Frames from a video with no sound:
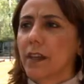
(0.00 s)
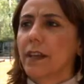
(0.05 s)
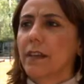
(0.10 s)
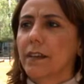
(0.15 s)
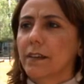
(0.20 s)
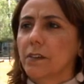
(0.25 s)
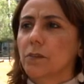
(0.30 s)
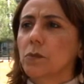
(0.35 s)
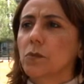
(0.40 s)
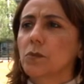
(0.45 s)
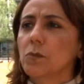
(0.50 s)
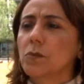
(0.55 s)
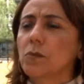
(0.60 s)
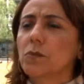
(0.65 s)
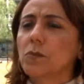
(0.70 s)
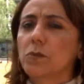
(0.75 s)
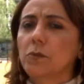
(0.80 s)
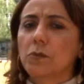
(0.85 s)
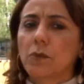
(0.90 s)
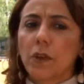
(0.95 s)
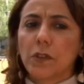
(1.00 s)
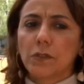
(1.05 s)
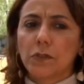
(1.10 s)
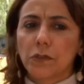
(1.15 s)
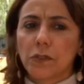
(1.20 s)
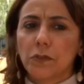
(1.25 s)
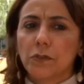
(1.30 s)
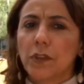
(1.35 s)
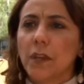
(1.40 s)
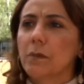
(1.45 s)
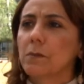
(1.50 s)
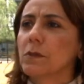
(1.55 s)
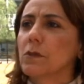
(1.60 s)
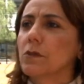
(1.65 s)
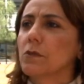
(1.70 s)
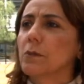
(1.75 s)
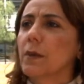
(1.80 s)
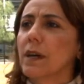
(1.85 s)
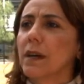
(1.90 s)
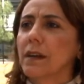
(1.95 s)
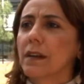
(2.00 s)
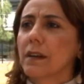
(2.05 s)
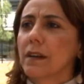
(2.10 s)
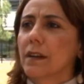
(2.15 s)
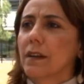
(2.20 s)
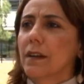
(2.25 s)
né? Com, nós tivemos uma